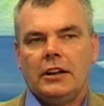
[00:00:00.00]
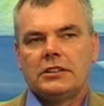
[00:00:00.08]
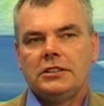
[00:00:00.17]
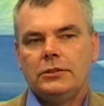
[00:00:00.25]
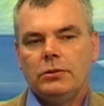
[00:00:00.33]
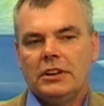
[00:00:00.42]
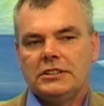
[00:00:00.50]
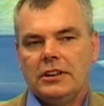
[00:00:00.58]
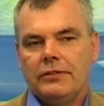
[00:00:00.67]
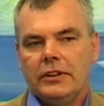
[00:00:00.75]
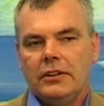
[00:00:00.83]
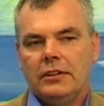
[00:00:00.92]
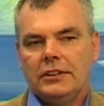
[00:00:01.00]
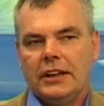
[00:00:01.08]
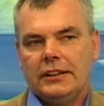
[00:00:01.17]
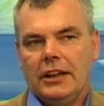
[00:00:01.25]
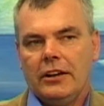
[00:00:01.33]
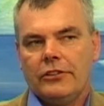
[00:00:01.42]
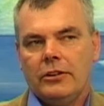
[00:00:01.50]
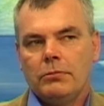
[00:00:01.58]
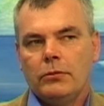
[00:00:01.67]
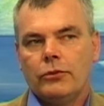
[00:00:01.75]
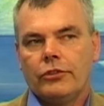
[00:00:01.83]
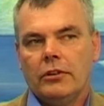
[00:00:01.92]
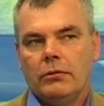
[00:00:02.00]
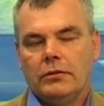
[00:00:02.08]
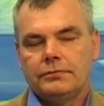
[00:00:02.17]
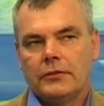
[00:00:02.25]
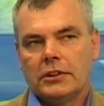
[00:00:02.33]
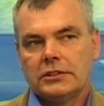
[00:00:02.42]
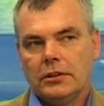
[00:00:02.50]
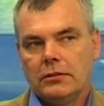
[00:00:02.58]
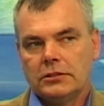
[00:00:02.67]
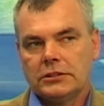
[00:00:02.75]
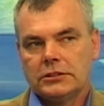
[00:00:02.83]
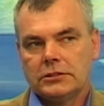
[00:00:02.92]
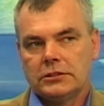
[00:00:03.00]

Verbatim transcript: sytuacja wygląda tak, że muszą, są z